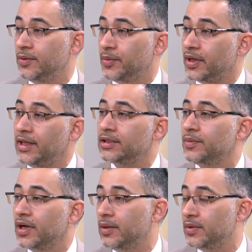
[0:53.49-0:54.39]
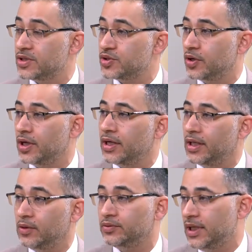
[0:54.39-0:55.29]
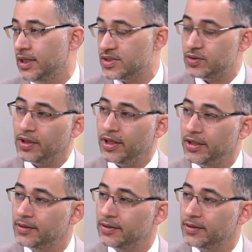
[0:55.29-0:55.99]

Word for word: مرحله ما قبل السكري او داء السكري